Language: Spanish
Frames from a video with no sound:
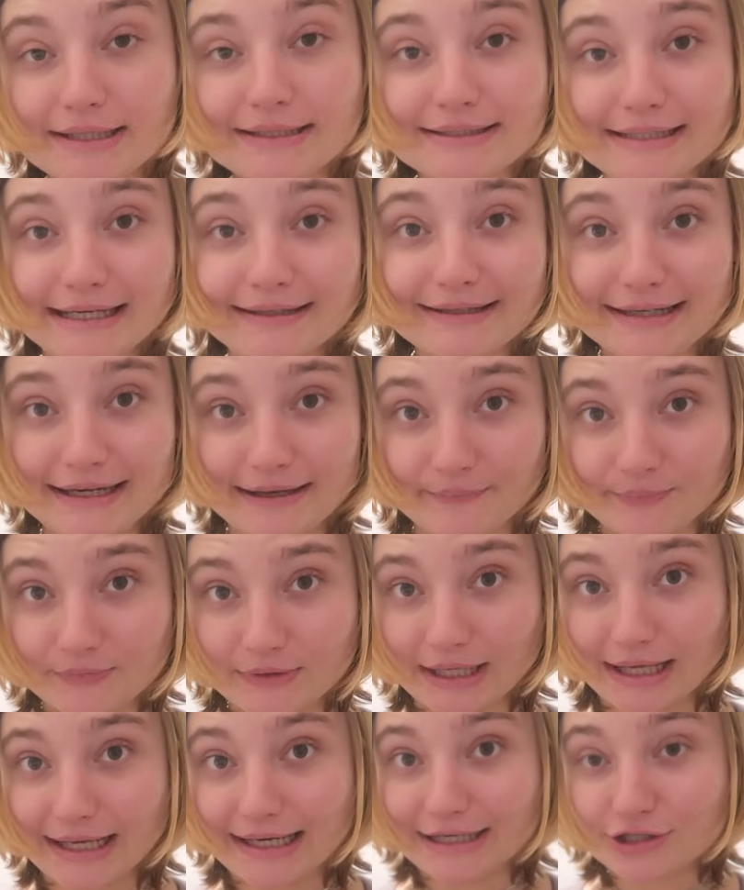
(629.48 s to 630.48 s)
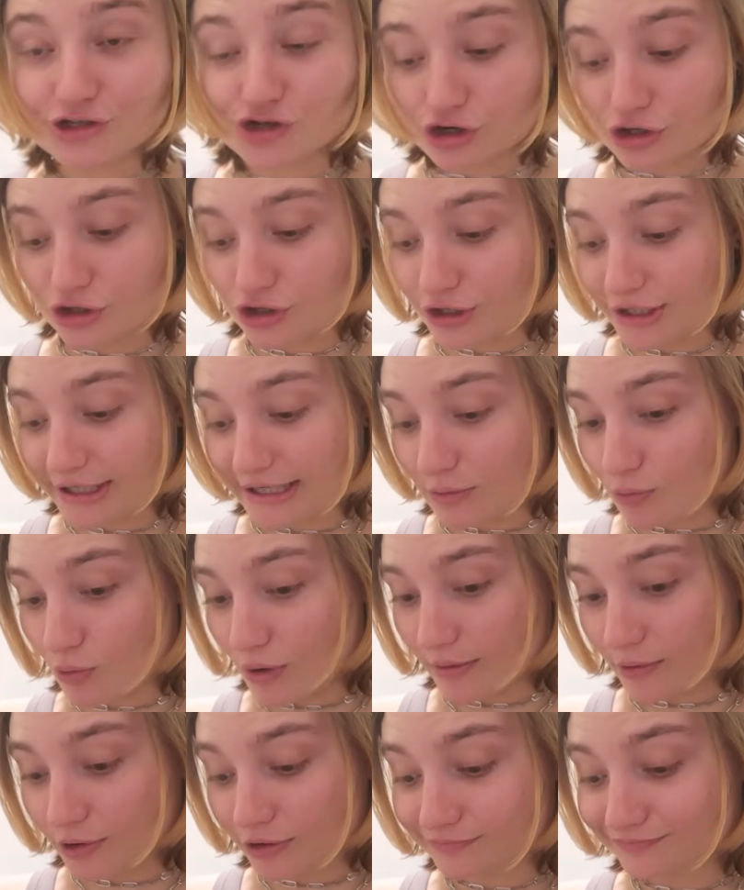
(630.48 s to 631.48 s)
ya tiré el choclo y el
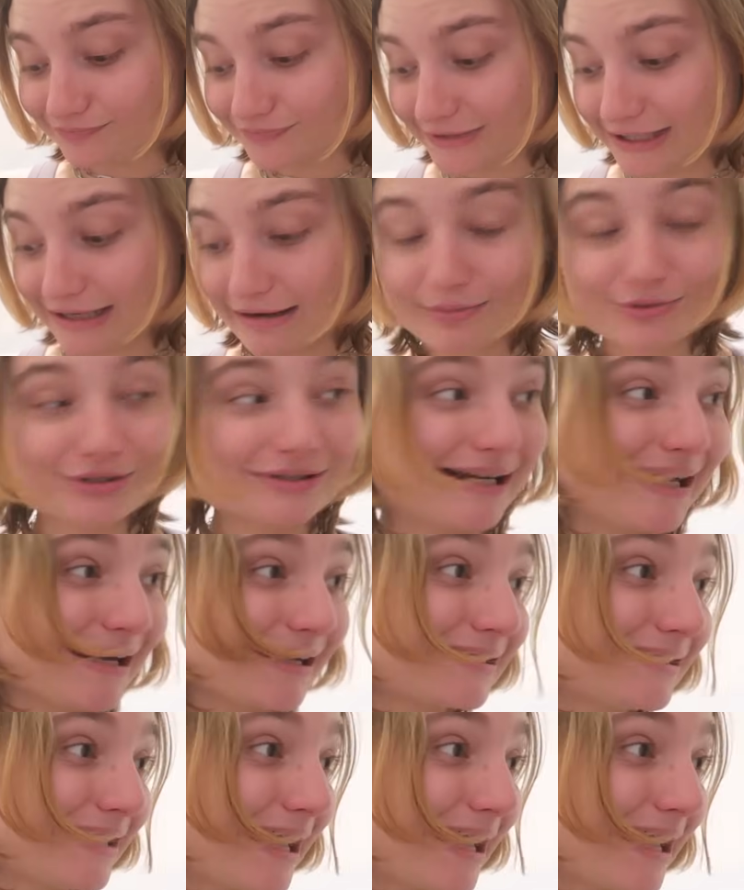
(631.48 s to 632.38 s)
huevo. Le vamos a tirar